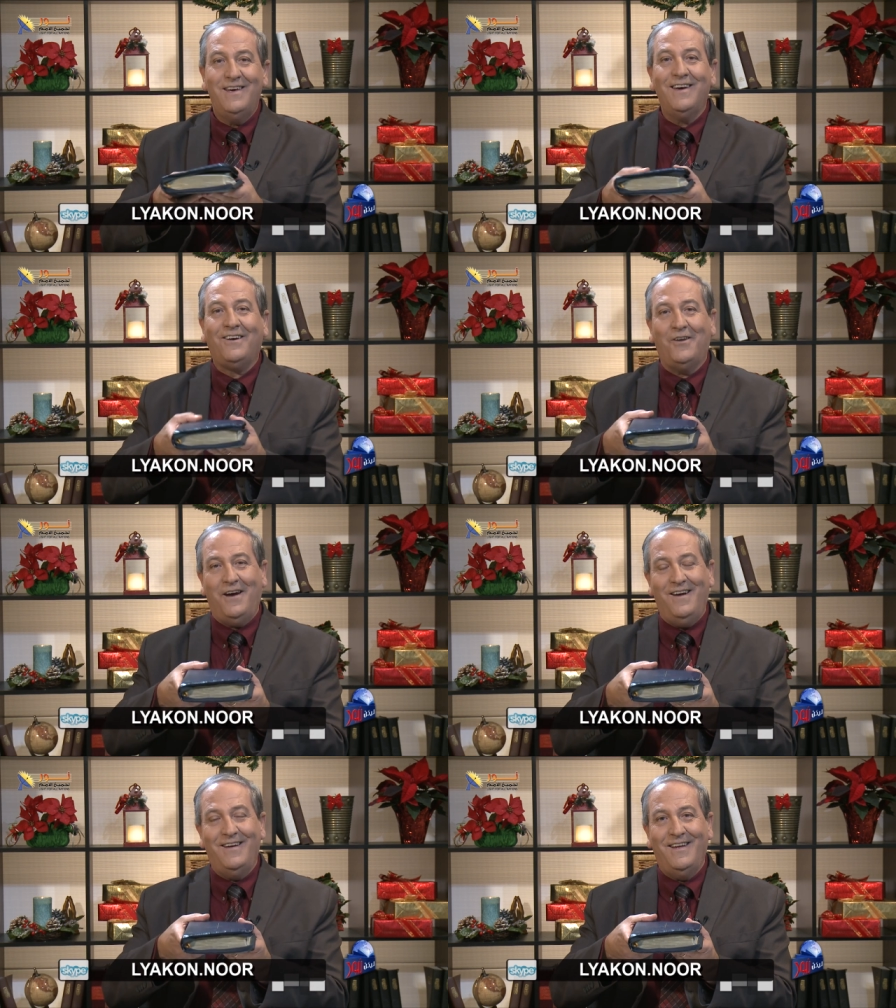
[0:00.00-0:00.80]

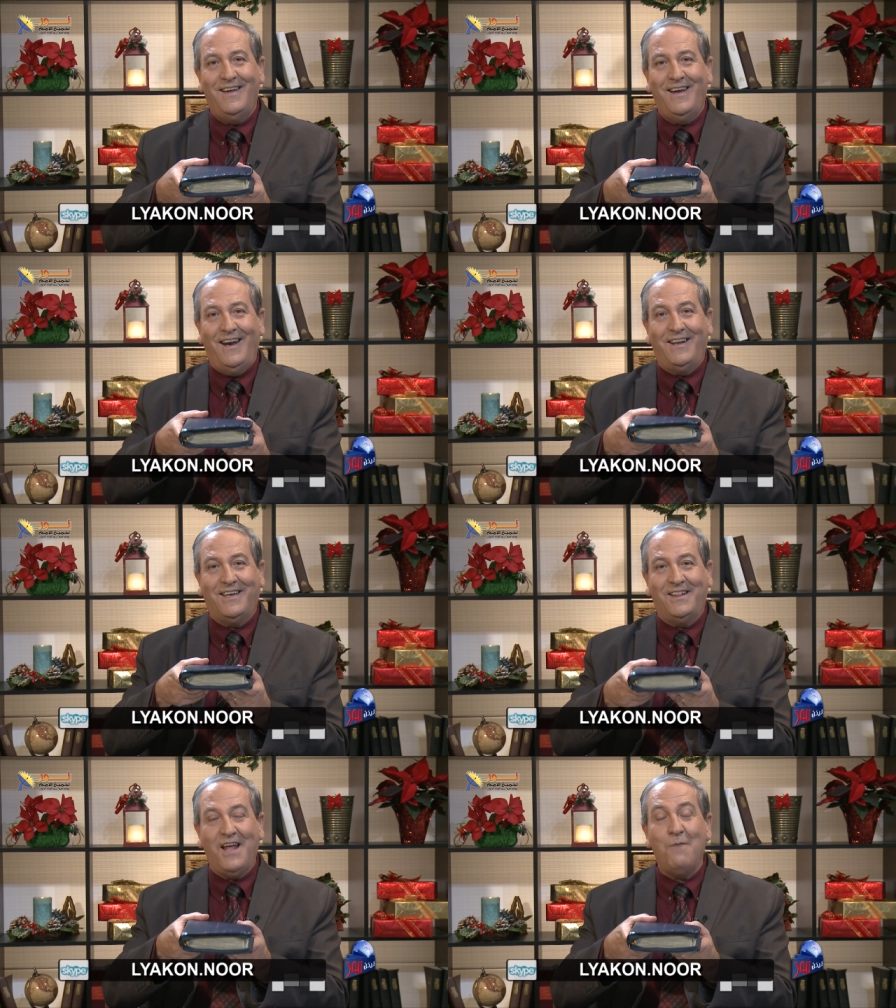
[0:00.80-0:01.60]
اقرا
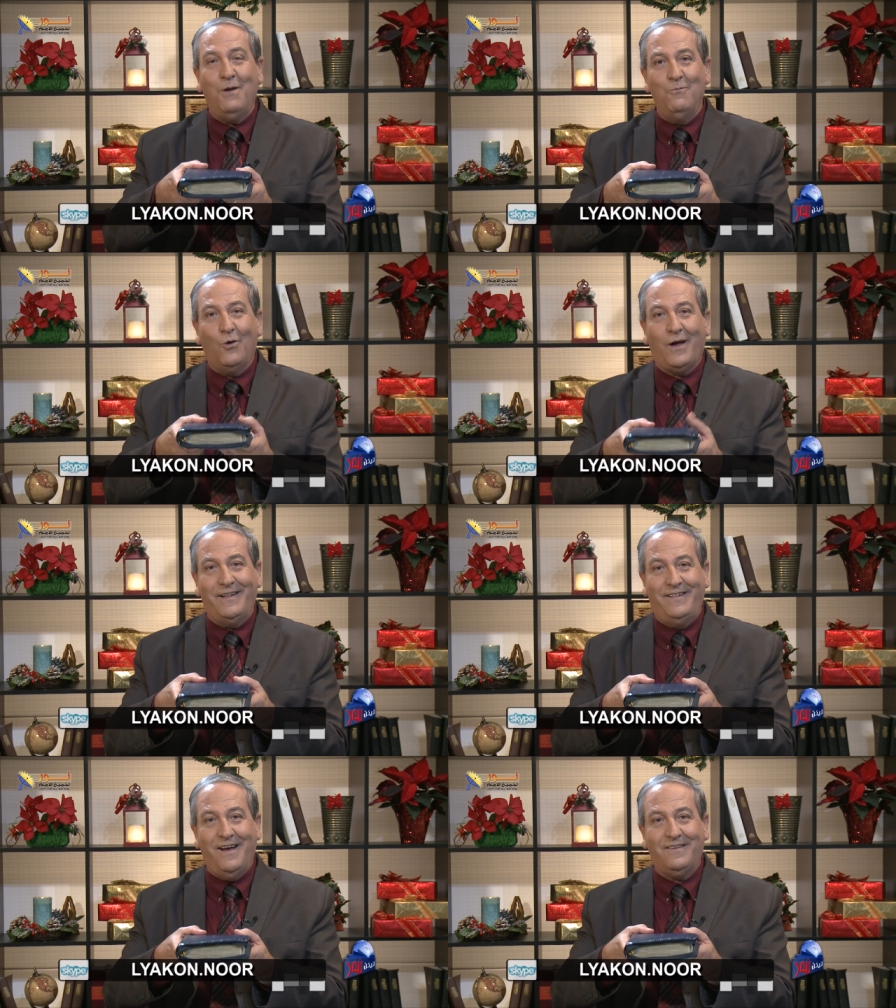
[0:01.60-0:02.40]
الكتاب
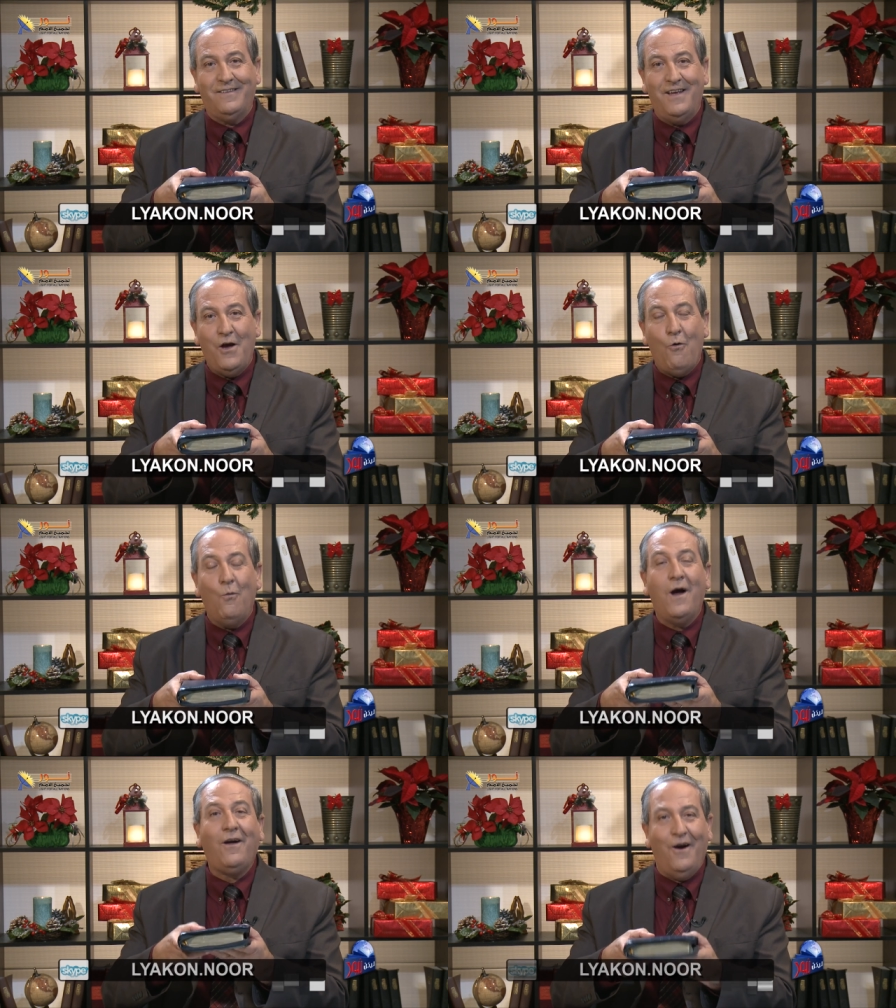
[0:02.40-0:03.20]
المقدس
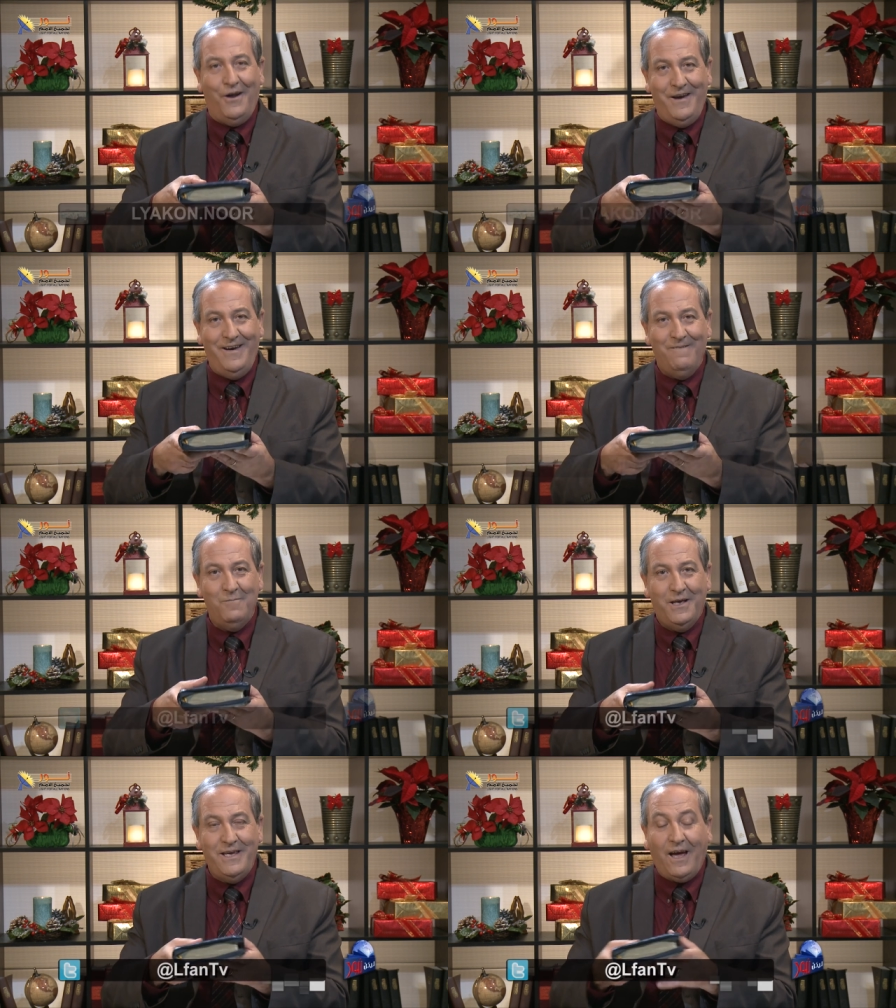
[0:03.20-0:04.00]
وقارن
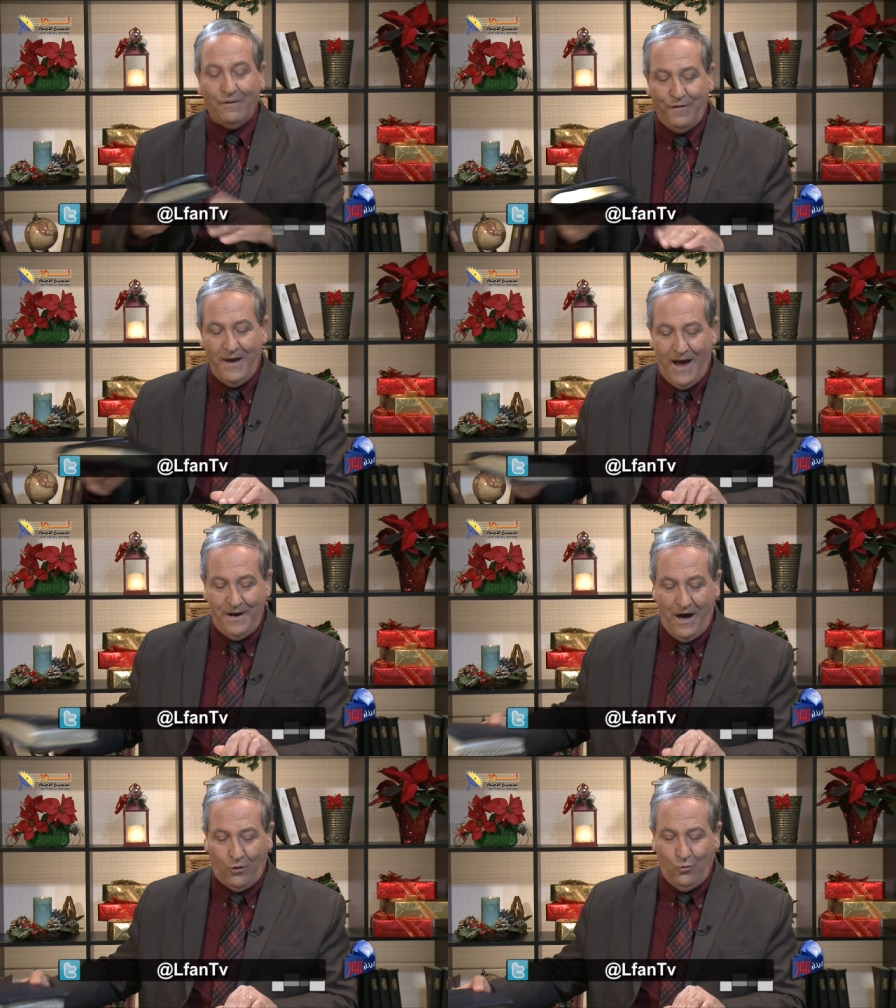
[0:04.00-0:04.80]
يكفي
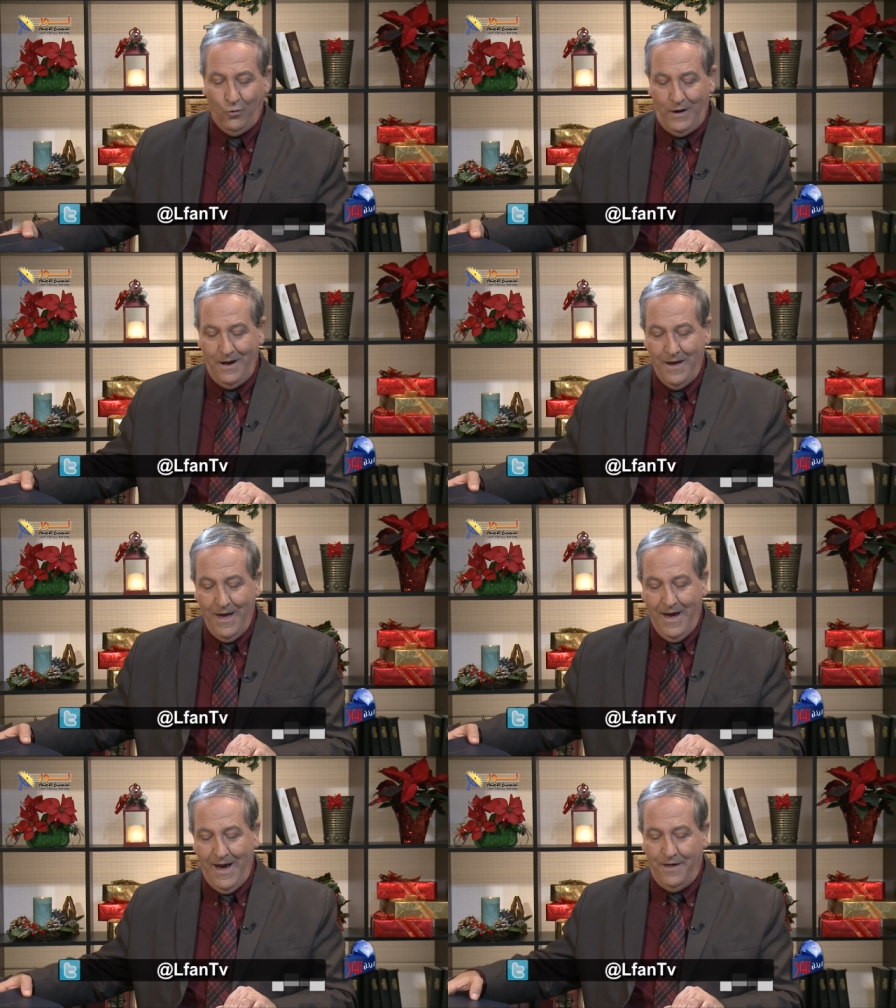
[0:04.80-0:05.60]
ان اقول
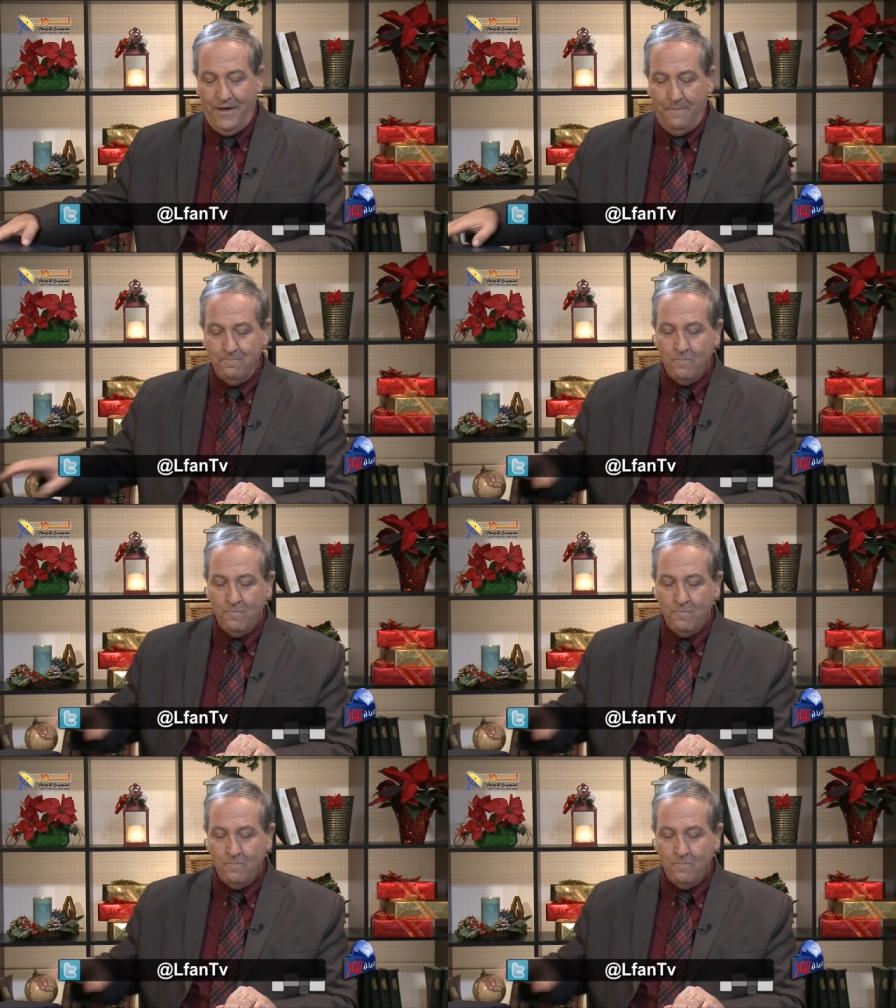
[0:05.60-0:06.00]
هذا